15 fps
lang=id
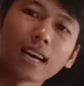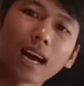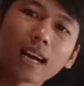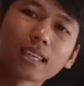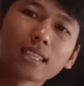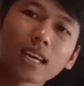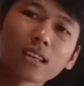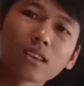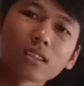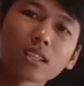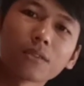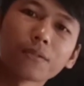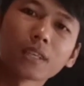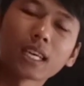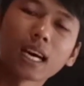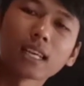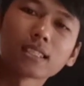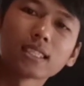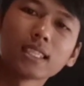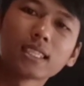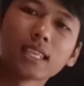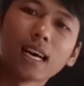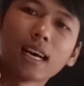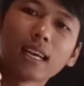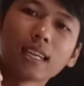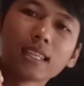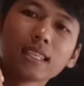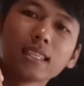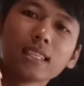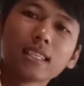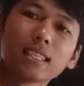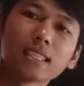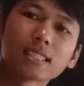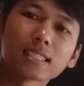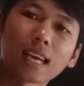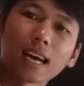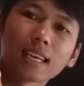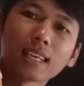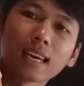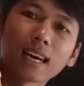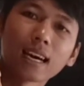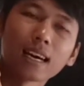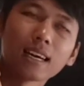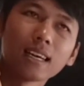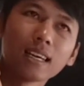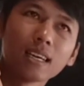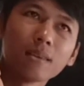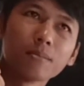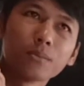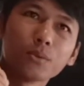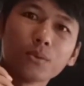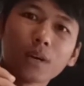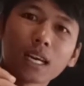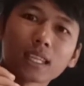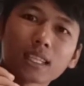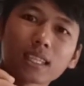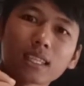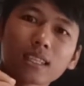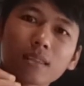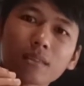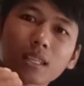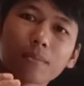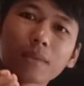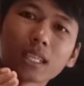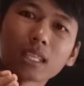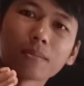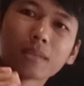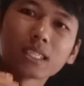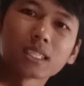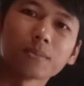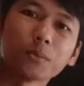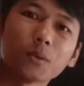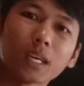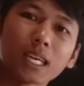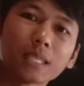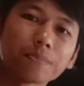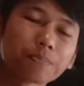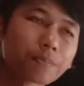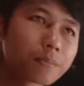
ada notifikasi dari saya buat teman-teman semua